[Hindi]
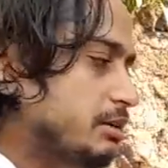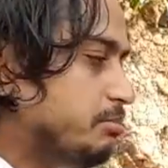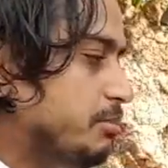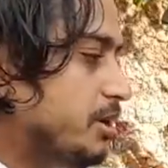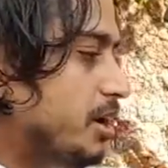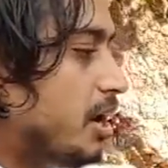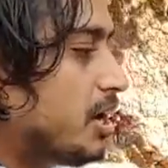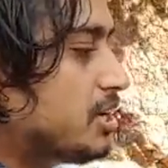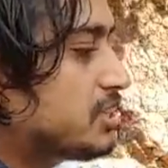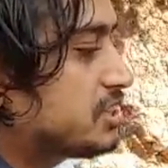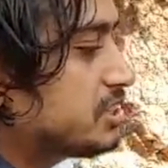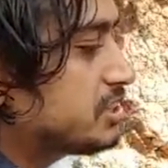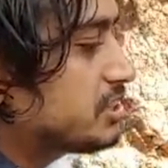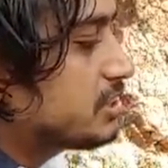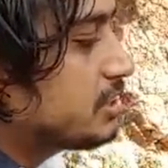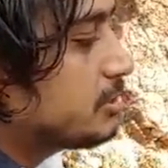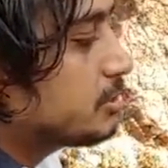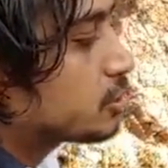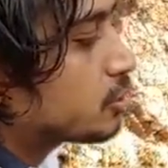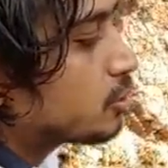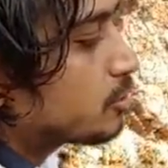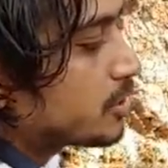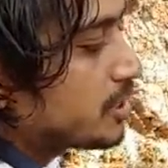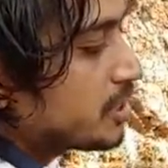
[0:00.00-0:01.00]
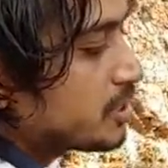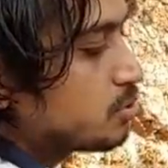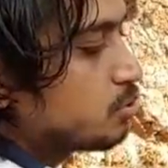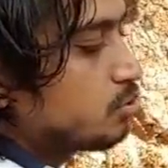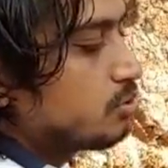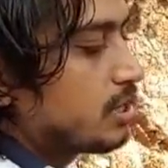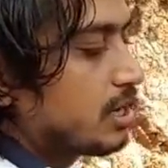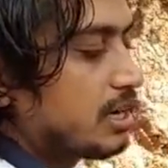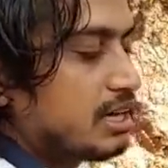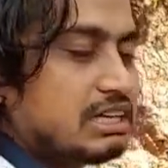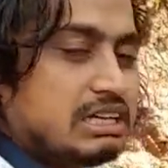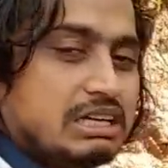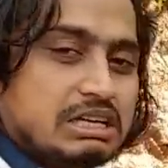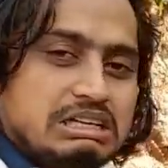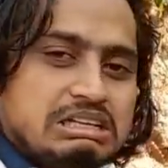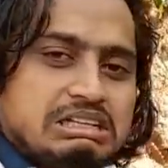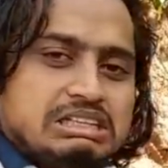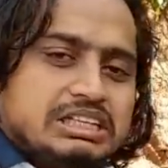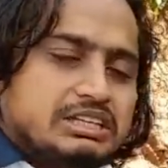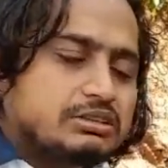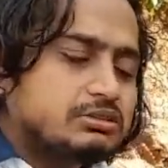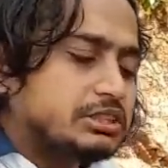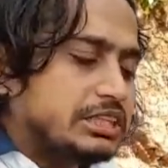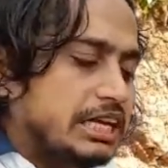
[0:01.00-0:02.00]
मैं हर चीज़ से इसको घिसूंगा है ना
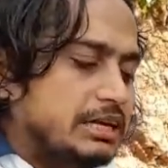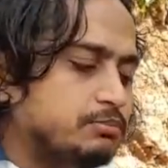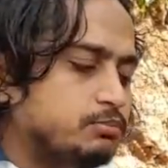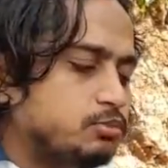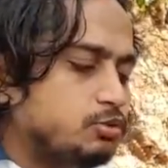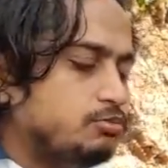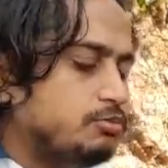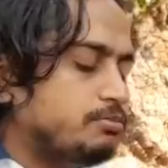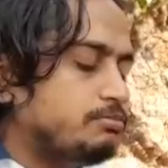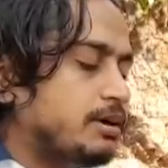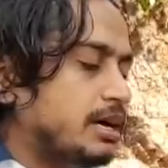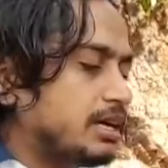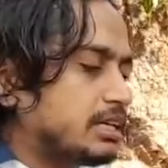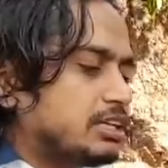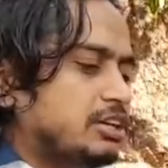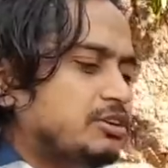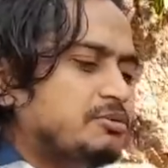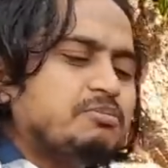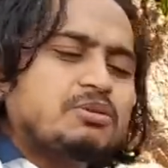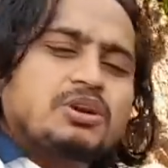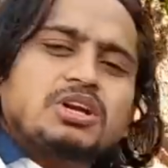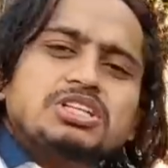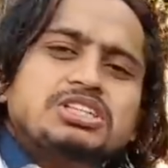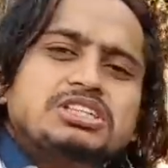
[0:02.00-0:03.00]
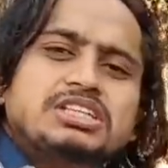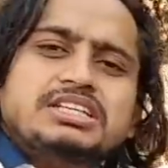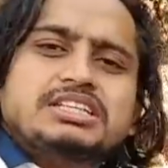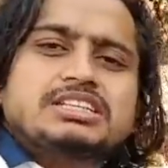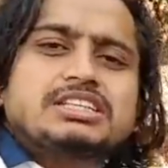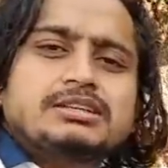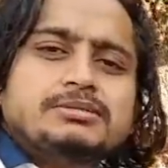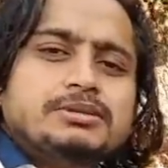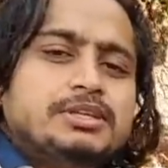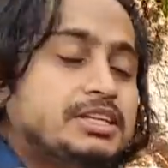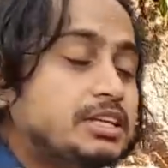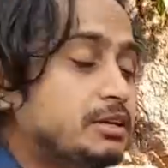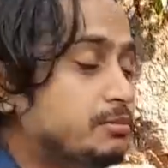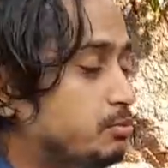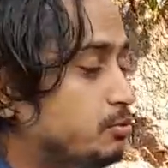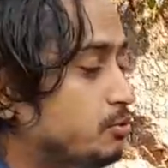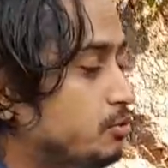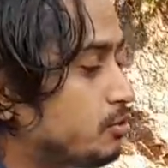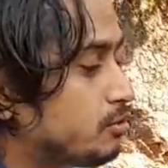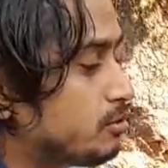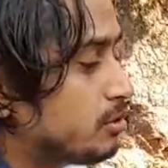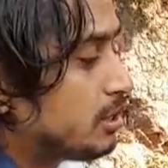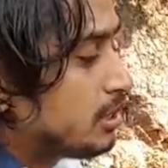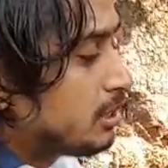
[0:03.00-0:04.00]
देखो शैम्पू मार के और ब्रश घिस के भी देखना
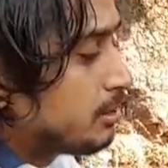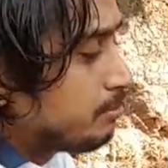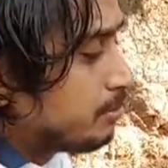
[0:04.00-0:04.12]
फिर